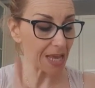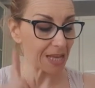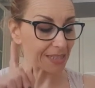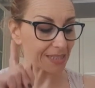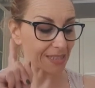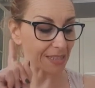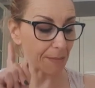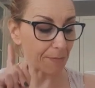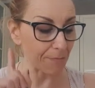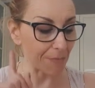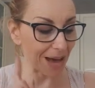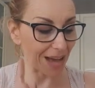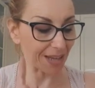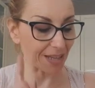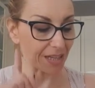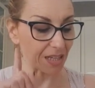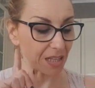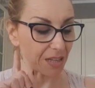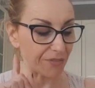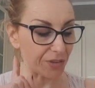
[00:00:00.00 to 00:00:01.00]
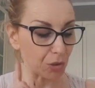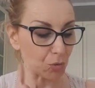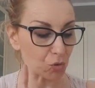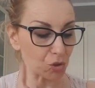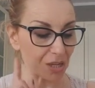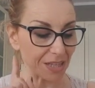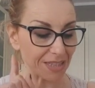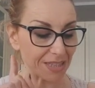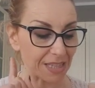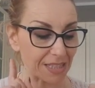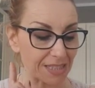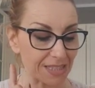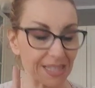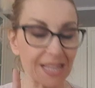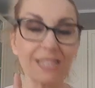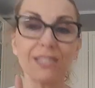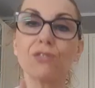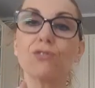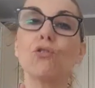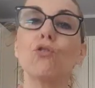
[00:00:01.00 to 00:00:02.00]
se manchi di fiducia in te
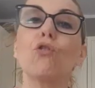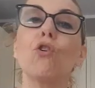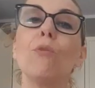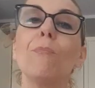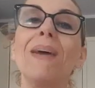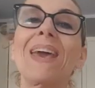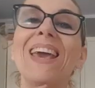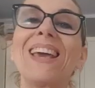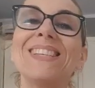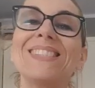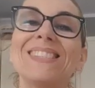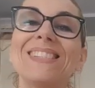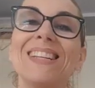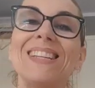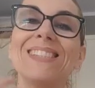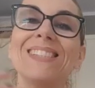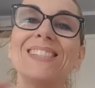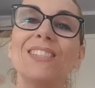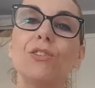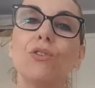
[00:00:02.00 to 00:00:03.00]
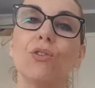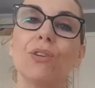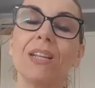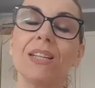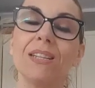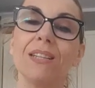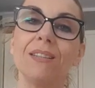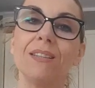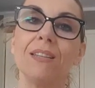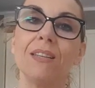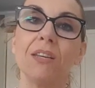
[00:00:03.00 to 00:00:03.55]
stesso come estensione di